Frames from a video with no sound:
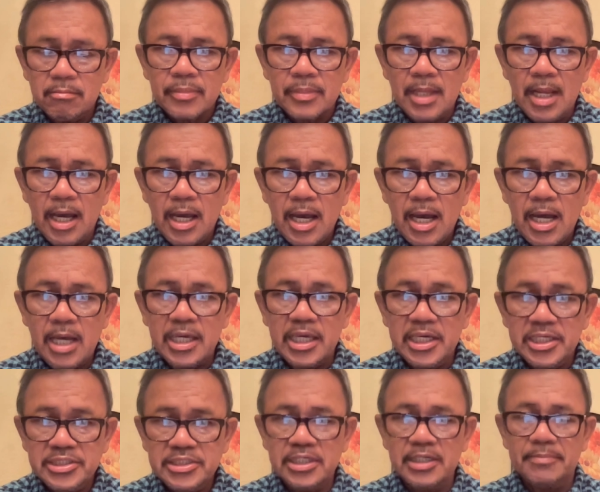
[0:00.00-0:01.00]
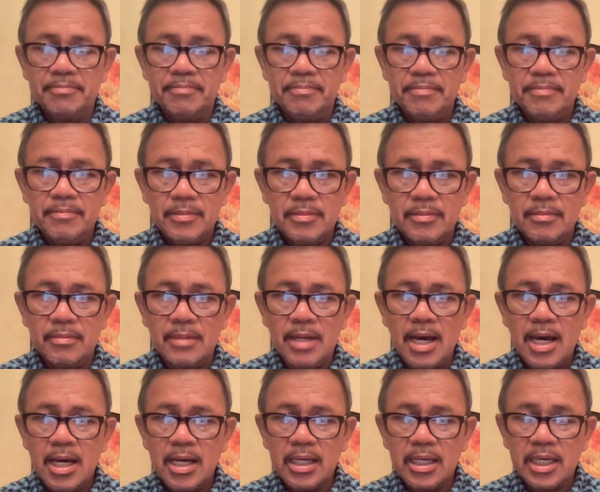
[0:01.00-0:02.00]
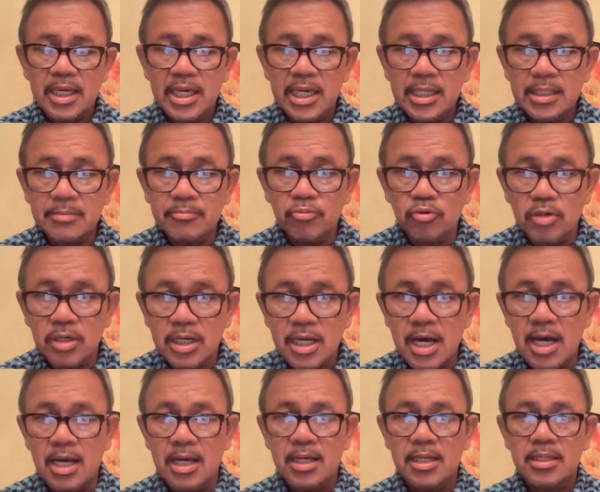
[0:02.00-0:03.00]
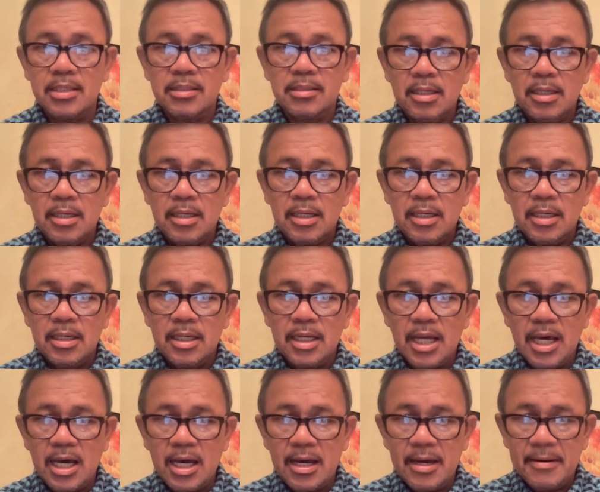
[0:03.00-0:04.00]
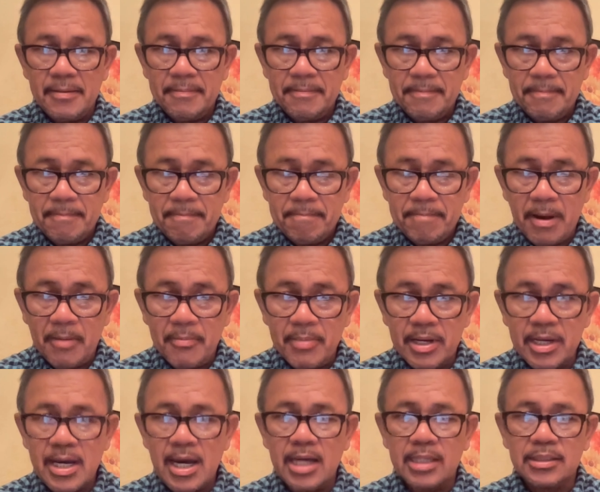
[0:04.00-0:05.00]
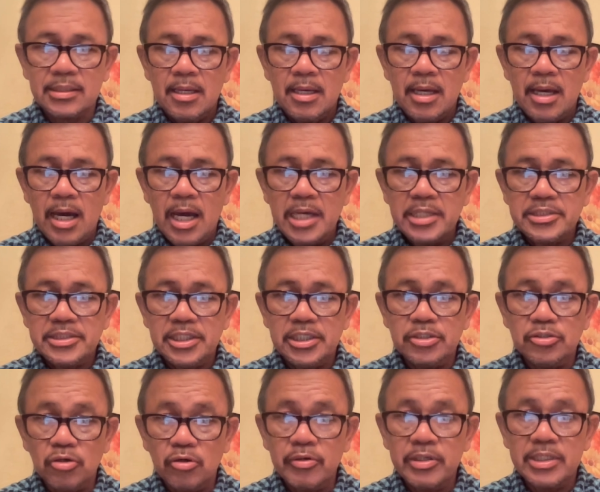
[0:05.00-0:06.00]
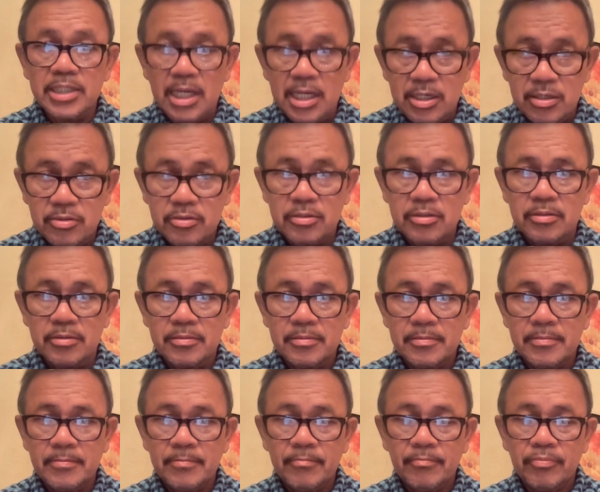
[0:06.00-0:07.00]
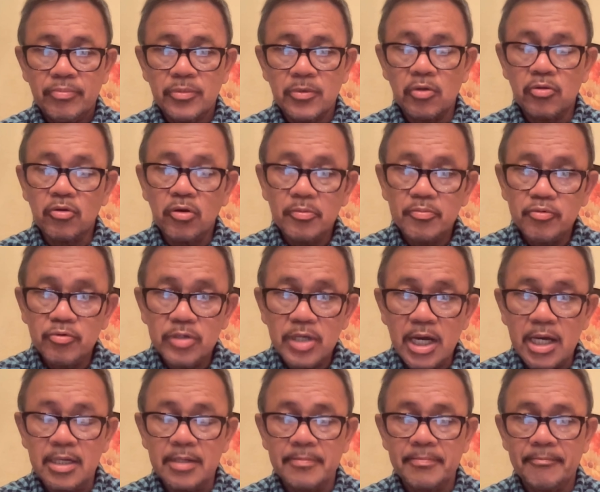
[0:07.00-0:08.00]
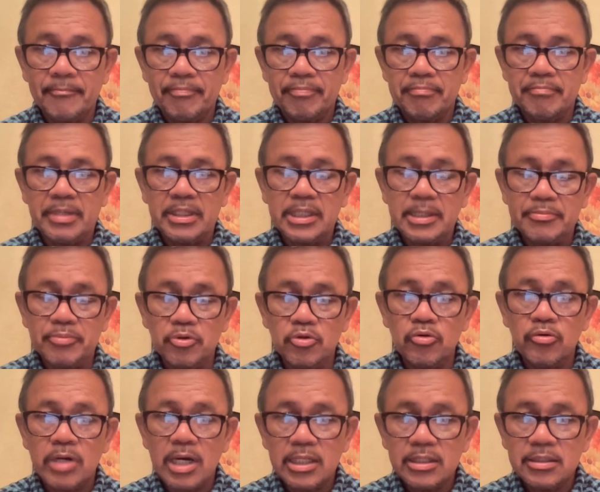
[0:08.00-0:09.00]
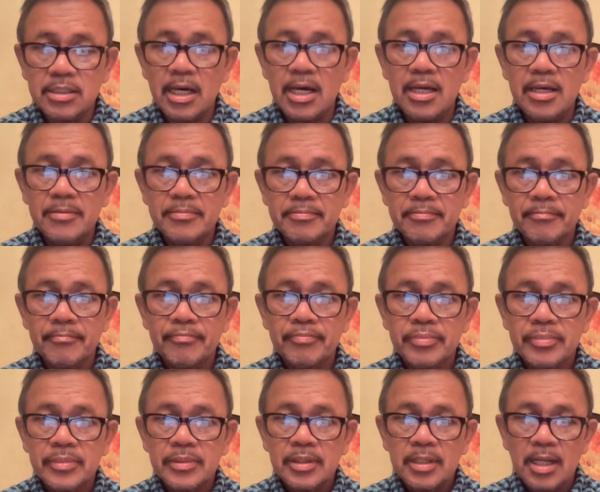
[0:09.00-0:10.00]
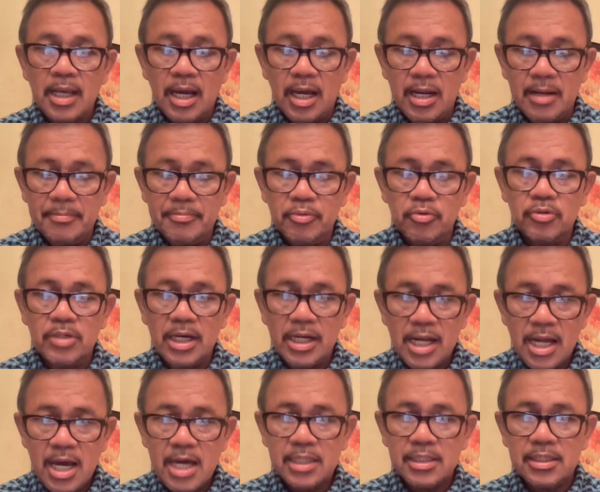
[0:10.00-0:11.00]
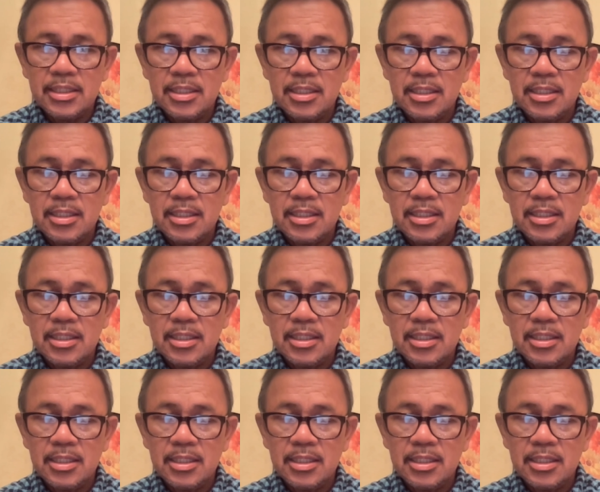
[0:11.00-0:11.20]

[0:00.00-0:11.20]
nakaisip ng Itbulaga na pamagat ay si Joey De Leon. Totoo po yan. Pati po yung kanta, alam po ng lahat